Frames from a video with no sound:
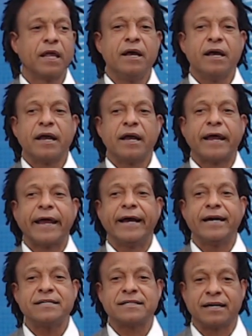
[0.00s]
que
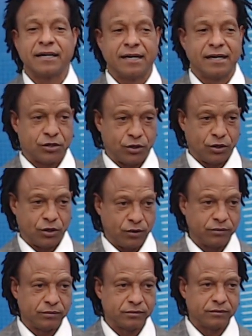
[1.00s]
esta reelección, un
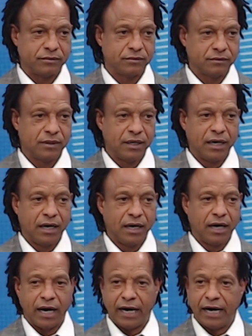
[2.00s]
momentito,
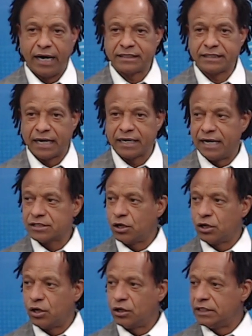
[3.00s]
esta
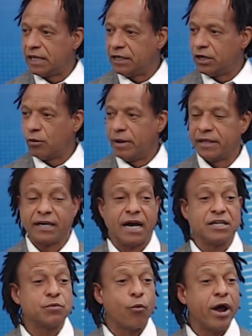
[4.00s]
reelección de Danilo Medina
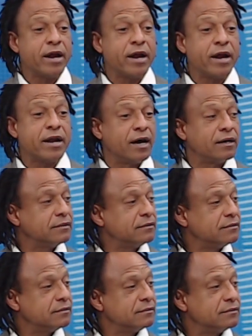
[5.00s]
es buena.
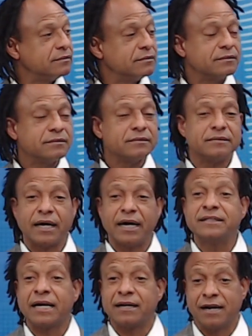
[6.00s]

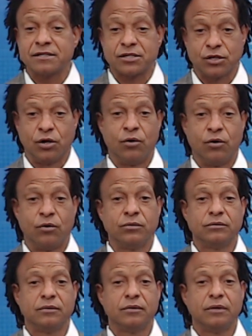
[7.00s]
Esta reelección
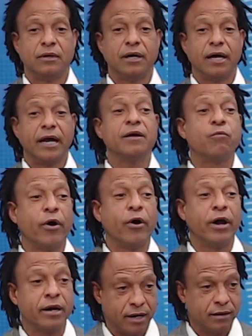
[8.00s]
es
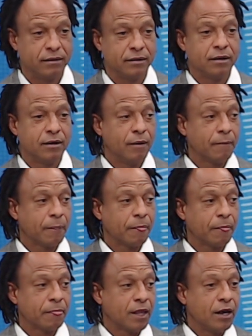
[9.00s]
buena. Vamos a tomar esta
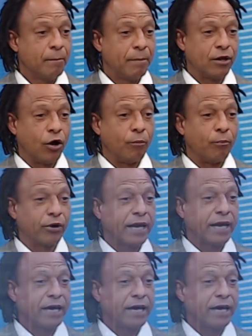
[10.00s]
llamada. Perdón, porque esta